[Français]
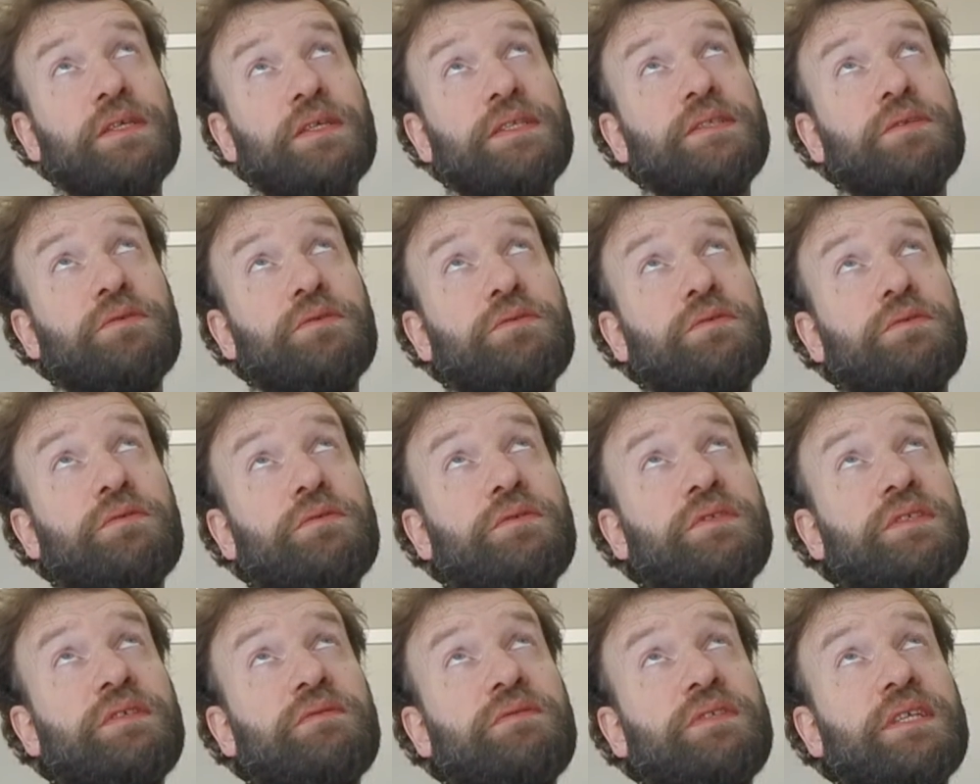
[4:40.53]
ici
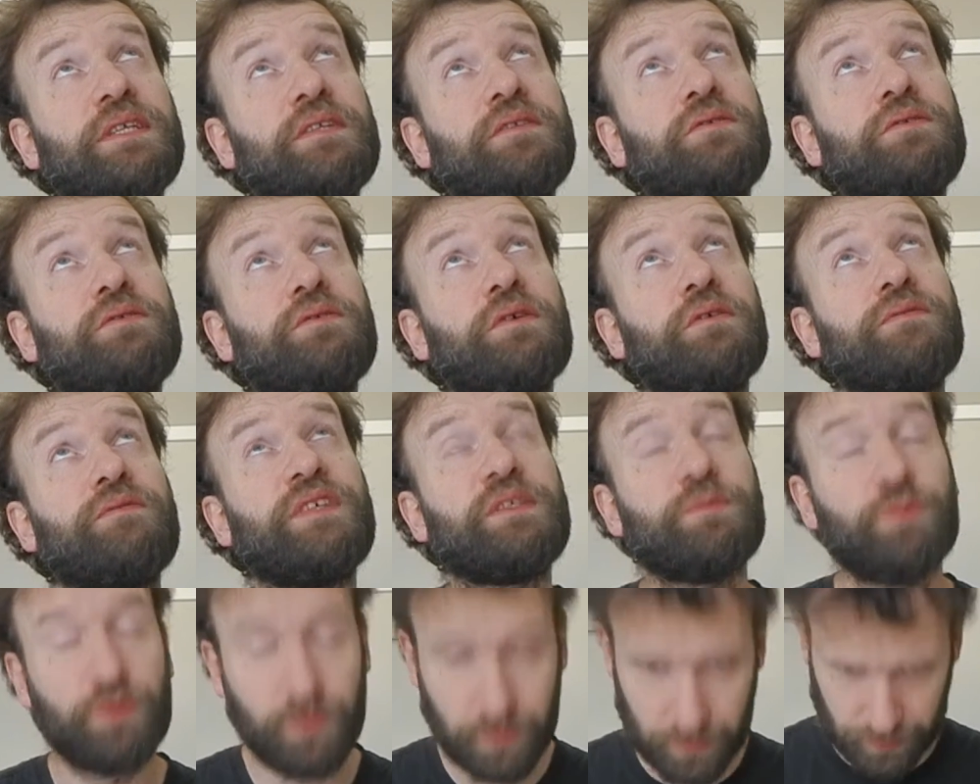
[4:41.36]
au-dessus, si vous êtes sur
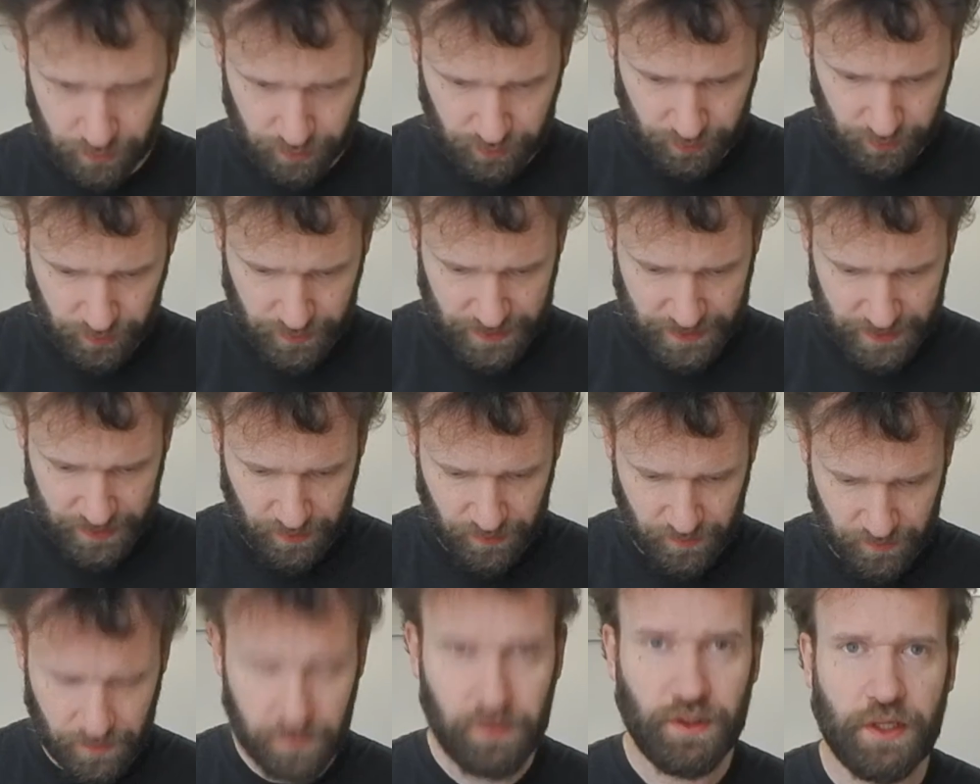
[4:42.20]
Facebook ou ici
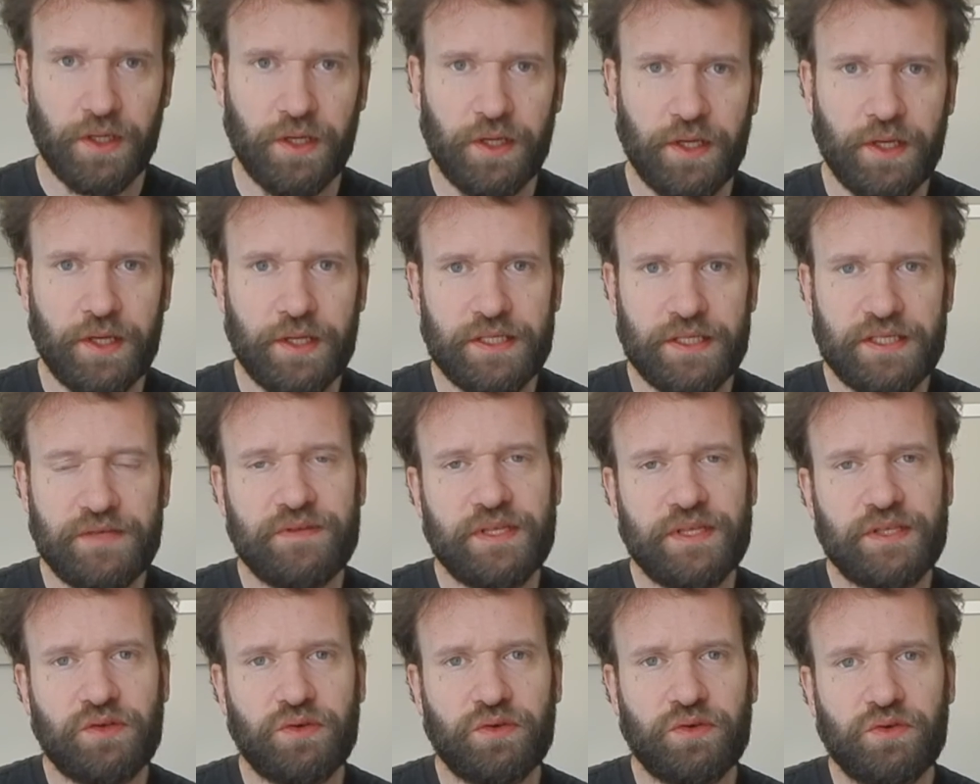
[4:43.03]
en dessous, si
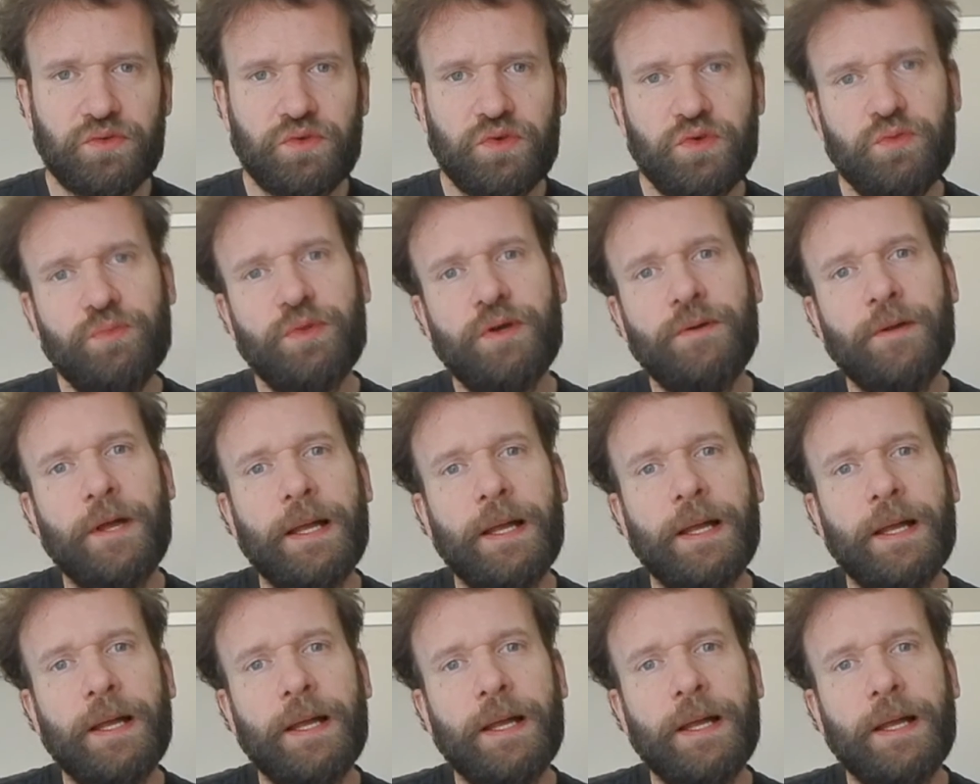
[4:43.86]
vous êtes sur YouTube.